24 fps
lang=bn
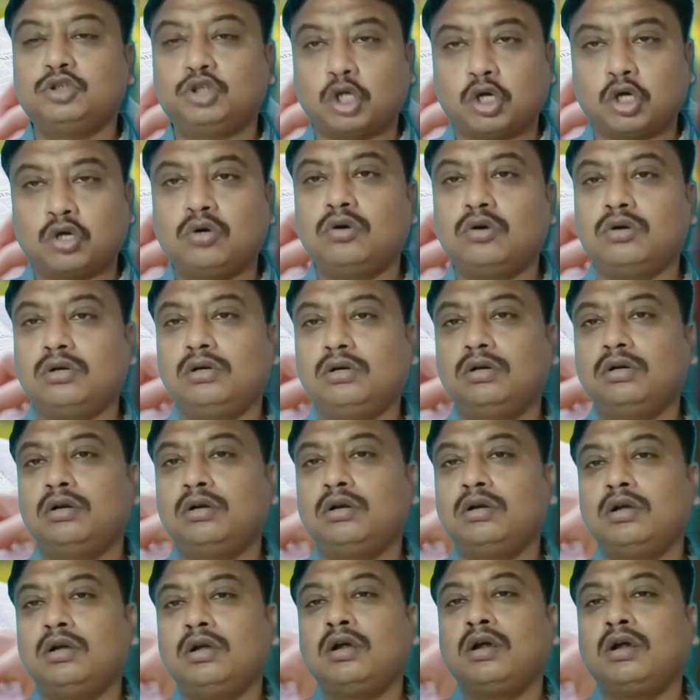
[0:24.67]
যখন
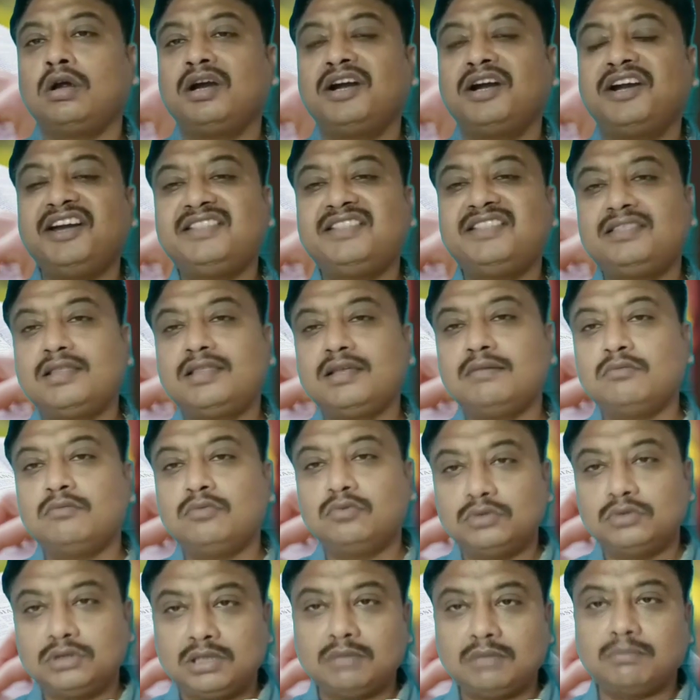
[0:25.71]
কৃত্রিম
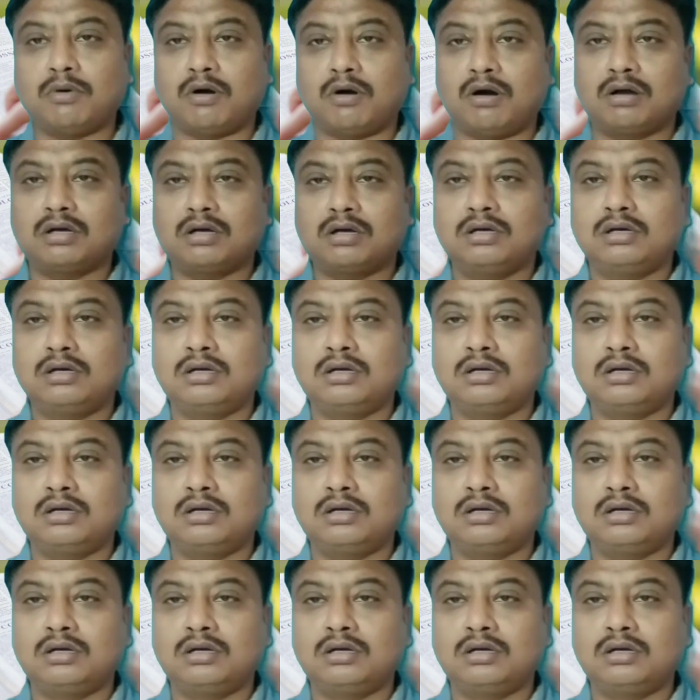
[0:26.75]
উদ্দীপক